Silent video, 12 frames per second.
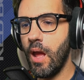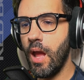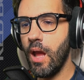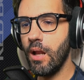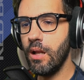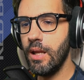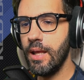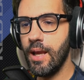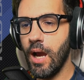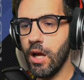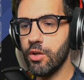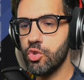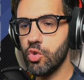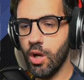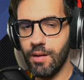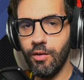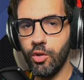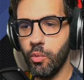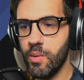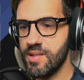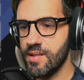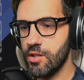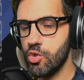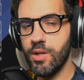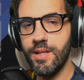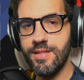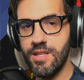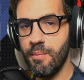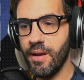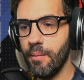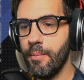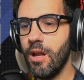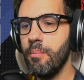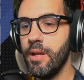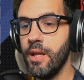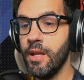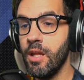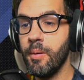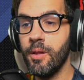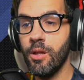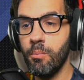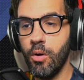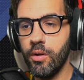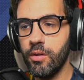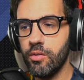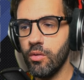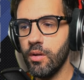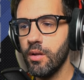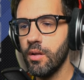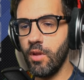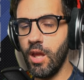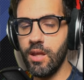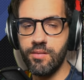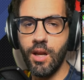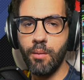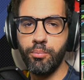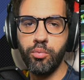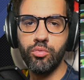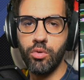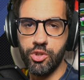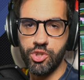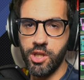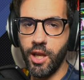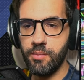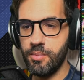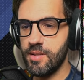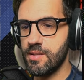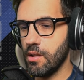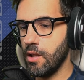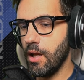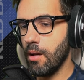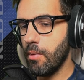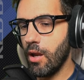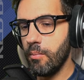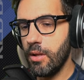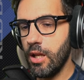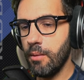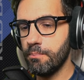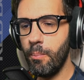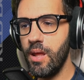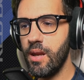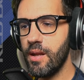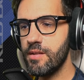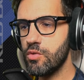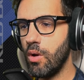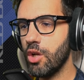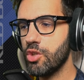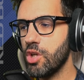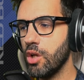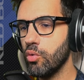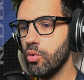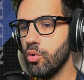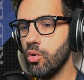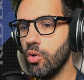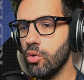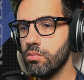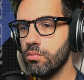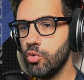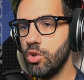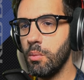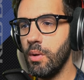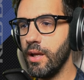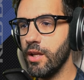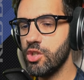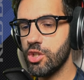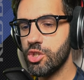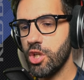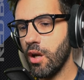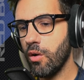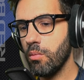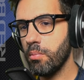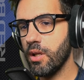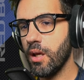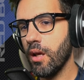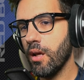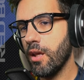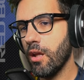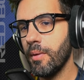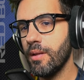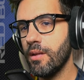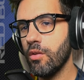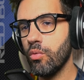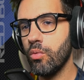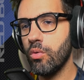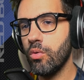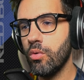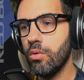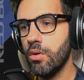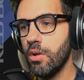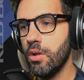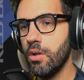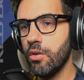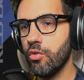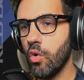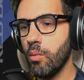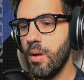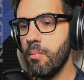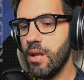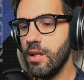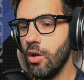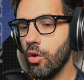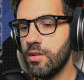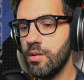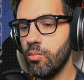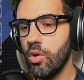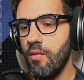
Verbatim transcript: è l'ingaggio arrivato in questa stagione insieme a Gabriele Mini di Peter Bonington, che sarà appunto l'ingegnere di pista di Gabriele Mini. Per il resto ho lasciato tutti quelli che già c'erano, perché chiaramente sono sono membri di ottimo